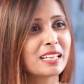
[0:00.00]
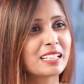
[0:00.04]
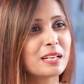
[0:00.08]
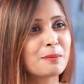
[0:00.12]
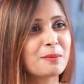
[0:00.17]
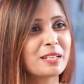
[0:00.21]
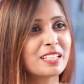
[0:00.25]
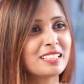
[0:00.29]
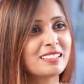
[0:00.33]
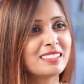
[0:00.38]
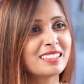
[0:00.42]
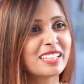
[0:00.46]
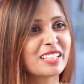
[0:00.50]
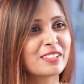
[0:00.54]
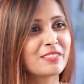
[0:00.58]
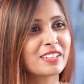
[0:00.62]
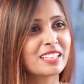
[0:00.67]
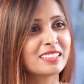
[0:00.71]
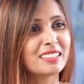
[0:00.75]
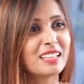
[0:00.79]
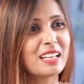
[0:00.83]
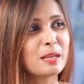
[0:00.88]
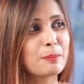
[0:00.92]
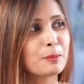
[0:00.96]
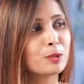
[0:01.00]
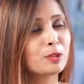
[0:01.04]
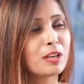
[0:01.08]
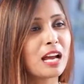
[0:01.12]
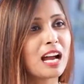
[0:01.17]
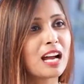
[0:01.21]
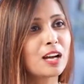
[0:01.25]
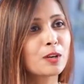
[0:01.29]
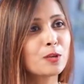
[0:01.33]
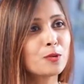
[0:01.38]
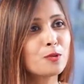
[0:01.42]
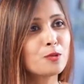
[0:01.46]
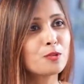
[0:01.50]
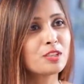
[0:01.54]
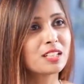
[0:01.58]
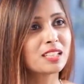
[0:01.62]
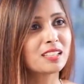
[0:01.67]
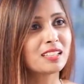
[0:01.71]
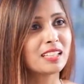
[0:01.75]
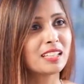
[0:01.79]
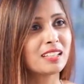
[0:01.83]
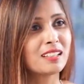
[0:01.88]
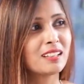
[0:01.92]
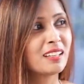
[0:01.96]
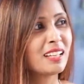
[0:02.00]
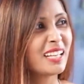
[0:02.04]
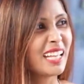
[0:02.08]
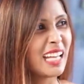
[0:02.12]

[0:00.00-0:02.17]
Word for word: మరకబడిన తర్వాత ఇప్పుడు నాకు ఉంటుంది